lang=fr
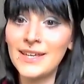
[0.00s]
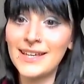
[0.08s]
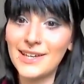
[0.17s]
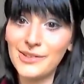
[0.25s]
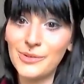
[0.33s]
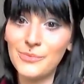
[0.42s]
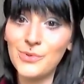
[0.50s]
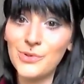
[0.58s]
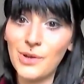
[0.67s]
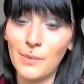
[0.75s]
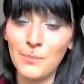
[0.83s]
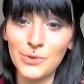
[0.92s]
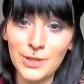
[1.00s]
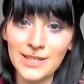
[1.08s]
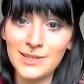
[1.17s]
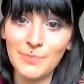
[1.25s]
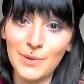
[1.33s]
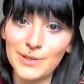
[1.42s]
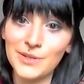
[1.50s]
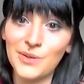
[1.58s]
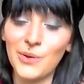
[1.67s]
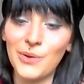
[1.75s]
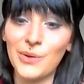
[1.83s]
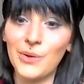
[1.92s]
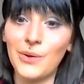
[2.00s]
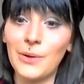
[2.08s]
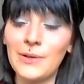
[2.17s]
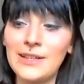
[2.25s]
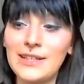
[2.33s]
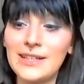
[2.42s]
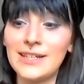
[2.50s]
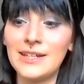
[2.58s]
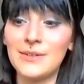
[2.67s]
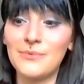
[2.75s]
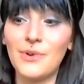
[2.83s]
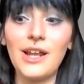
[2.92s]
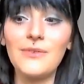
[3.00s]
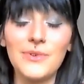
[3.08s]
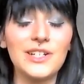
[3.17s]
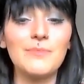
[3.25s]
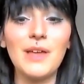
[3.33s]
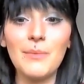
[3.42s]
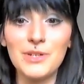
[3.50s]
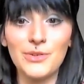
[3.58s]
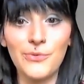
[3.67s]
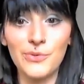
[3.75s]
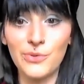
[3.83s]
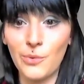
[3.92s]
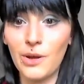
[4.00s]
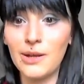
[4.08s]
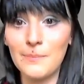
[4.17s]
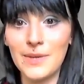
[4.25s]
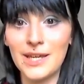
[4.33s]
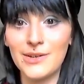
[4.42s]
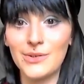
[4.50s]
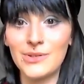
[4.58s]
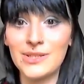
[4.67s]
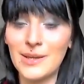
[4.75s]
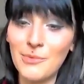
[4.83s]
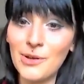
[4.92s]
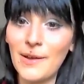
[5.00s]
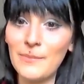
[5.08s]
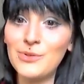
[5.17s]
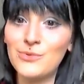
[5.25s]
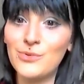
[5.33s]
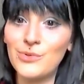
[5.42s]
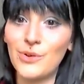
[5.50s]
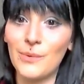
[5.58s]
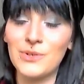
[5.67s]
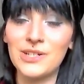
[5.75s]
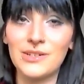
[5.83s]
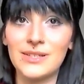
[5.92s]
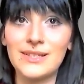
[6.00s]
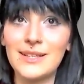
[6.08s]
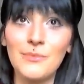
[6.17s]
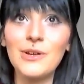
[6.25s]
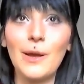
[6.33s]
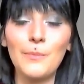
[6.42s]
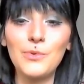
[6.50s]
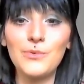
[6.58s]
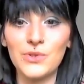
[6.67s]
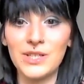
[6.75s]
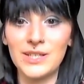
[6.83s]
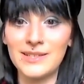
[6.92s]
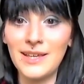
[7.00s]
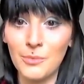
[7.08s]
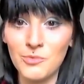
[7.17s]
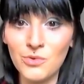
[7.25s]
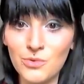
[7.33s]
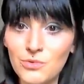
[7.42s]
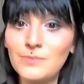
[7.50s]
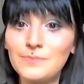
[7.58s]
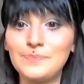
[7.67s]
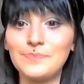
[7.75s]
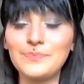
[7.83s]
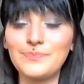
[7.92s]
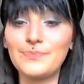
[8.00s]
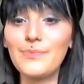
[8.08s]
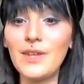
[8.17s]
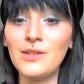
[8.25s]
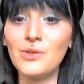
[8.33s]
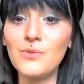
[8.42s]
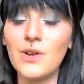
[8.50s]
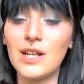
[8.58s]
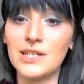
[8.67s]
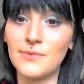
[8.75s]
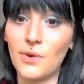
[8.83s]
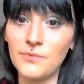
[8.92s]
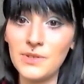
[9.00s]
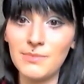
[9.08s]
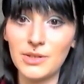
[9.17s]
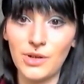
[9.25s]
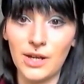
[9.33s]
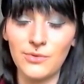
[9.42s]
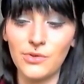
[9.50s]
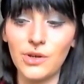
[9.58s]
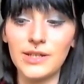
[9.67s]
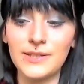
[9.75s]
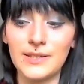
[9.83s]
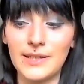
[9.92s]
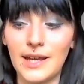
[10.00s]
Et depuis je suis un peu triste parce que voilà, enfin j'aime bien mes cheveux noirs mais euh, ça manque un peu de couleur. Moi ça manque un peu de fantaisie à mon goût. Donc voilà, j'avais envie de mettre de la couleur etc.